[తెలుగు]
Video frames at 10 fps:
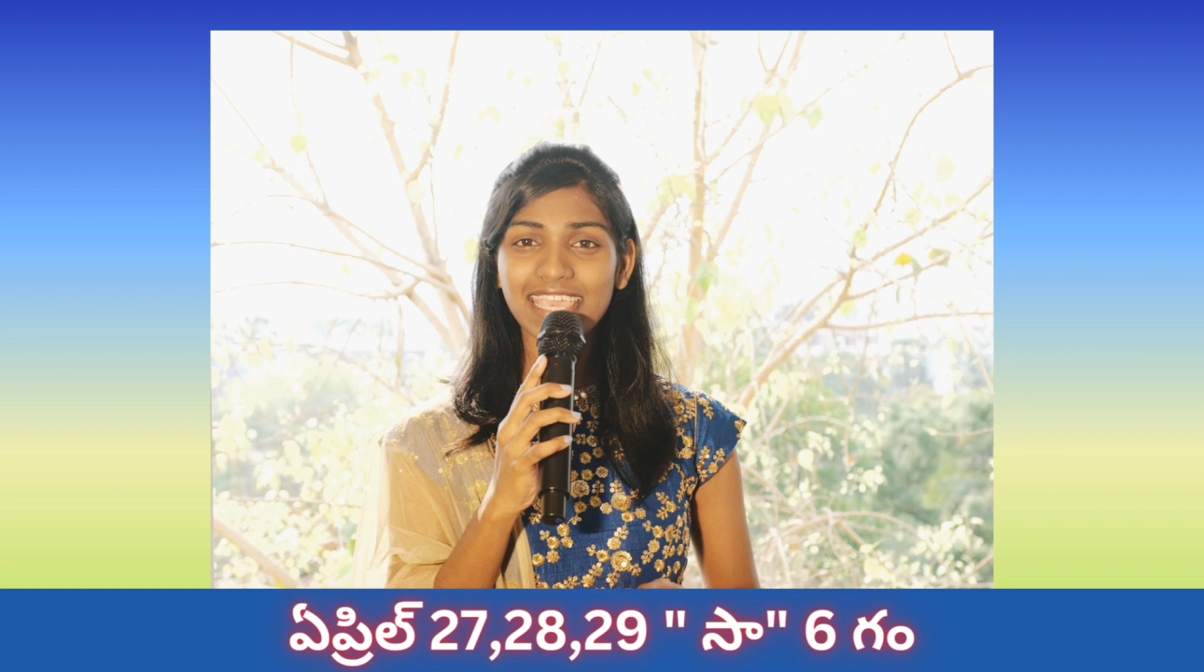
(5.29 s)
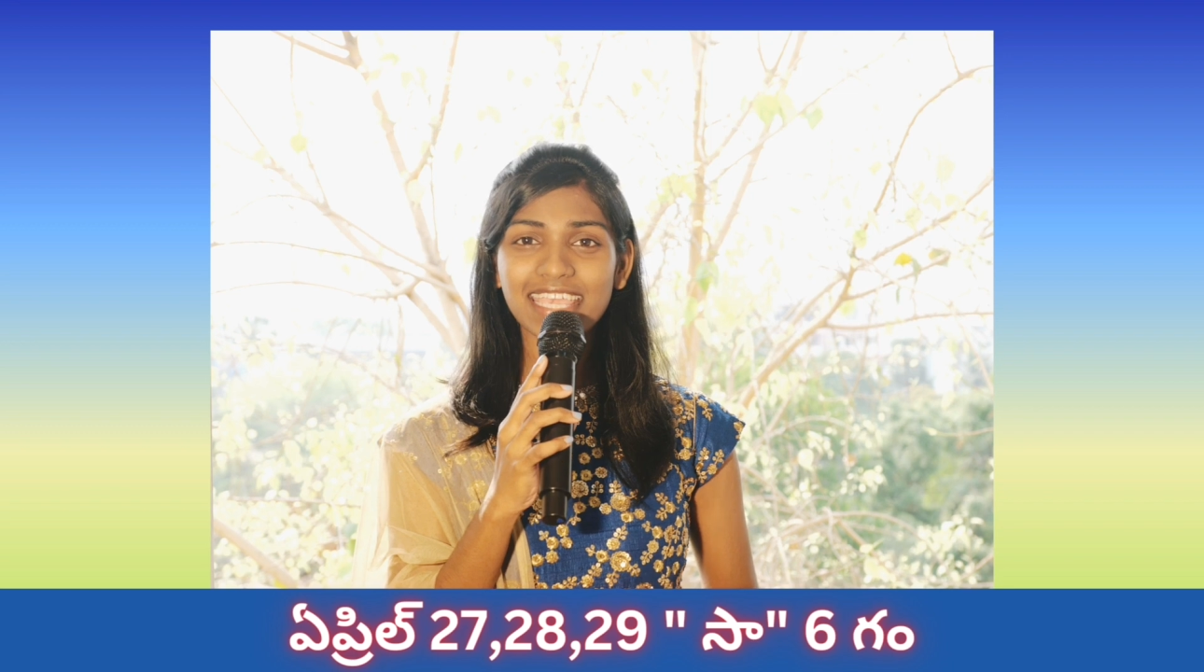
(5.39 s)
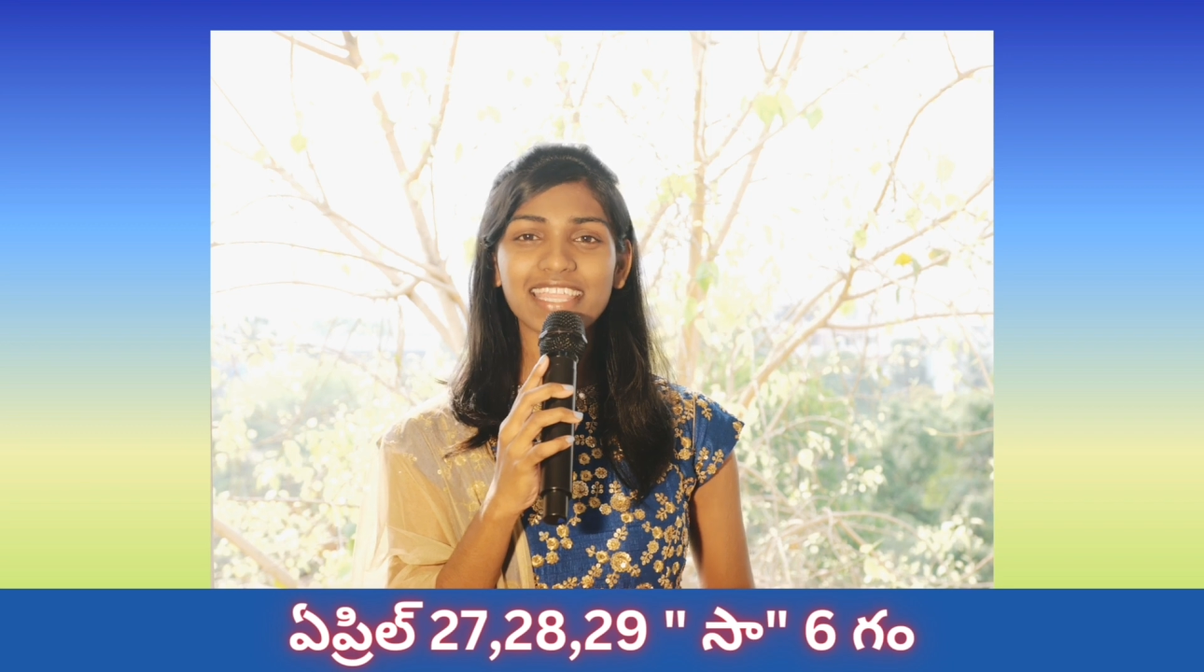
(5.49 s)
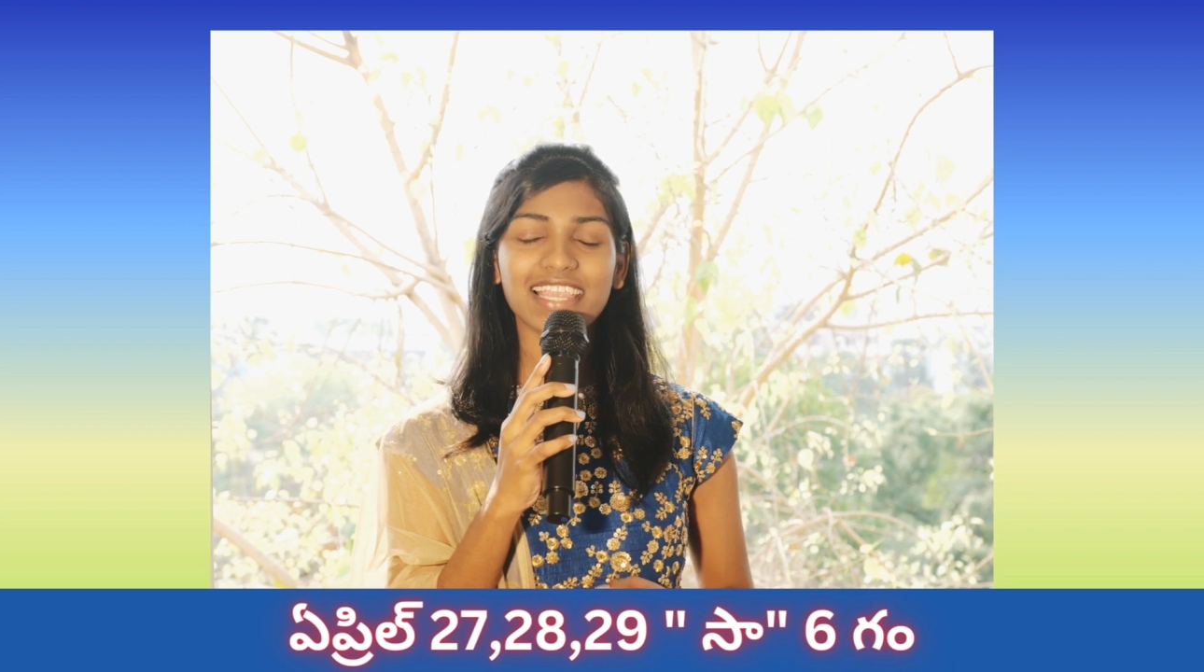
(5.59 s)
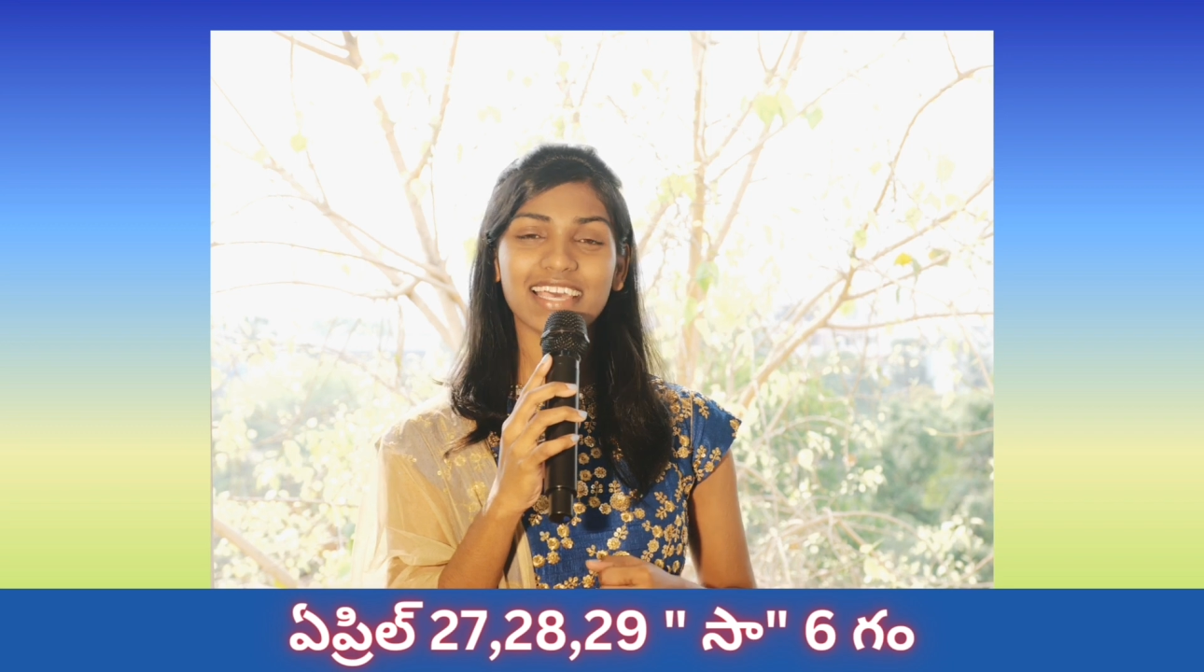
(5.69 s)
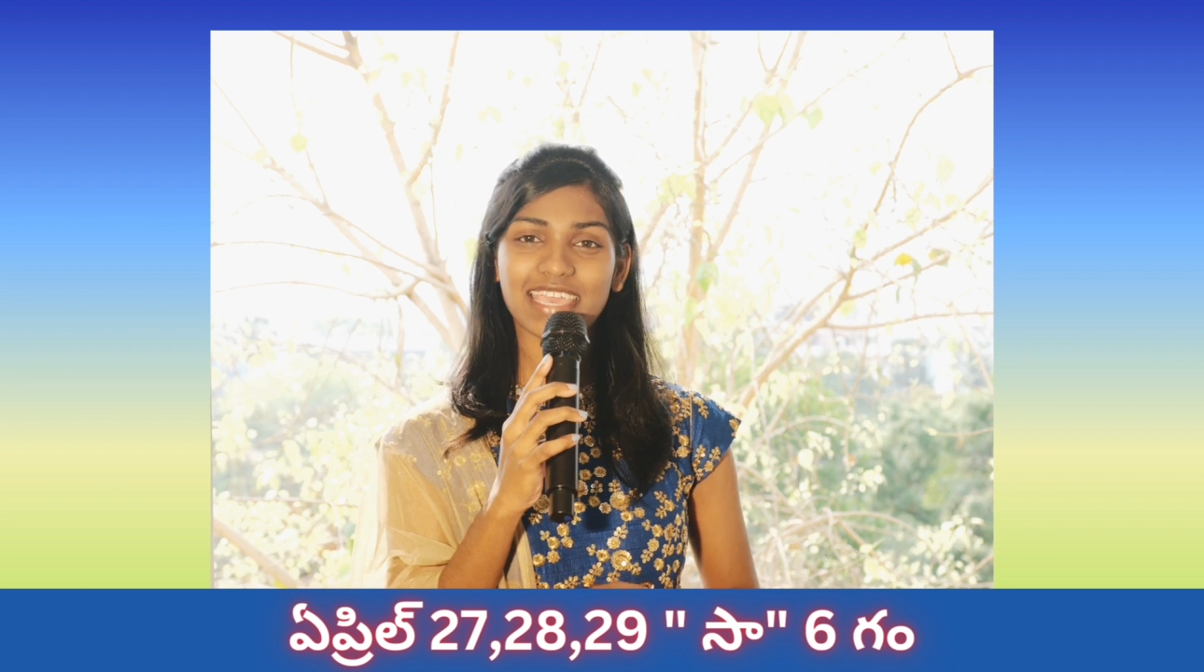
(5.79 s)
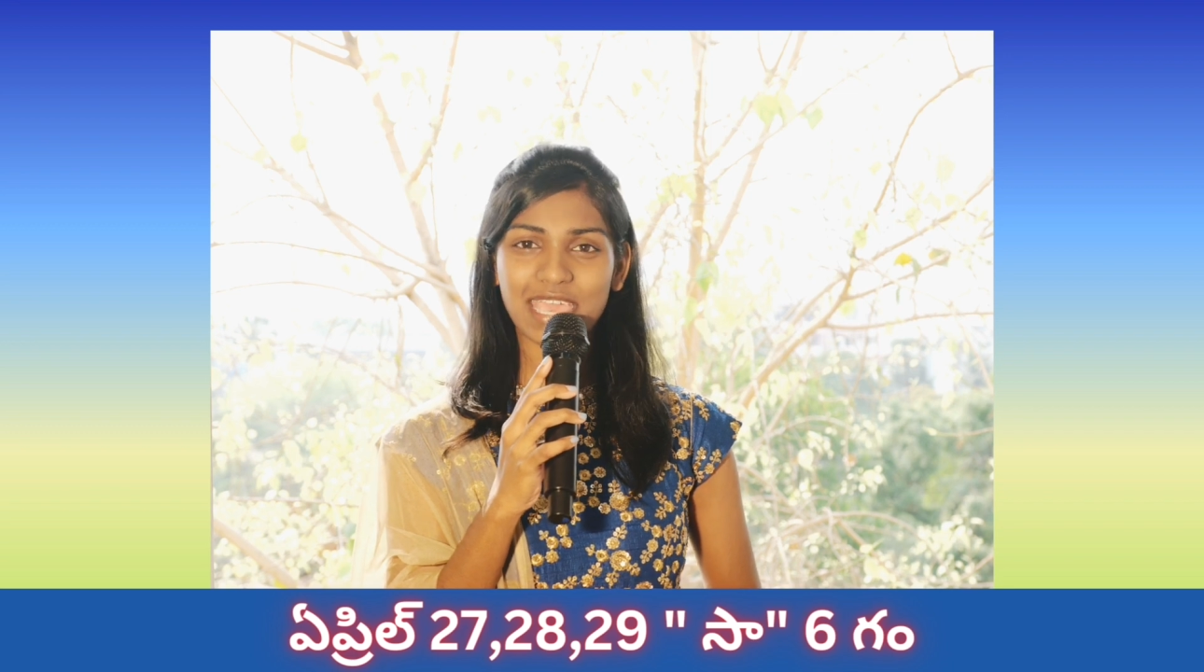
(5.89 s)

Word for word: ఈ నెల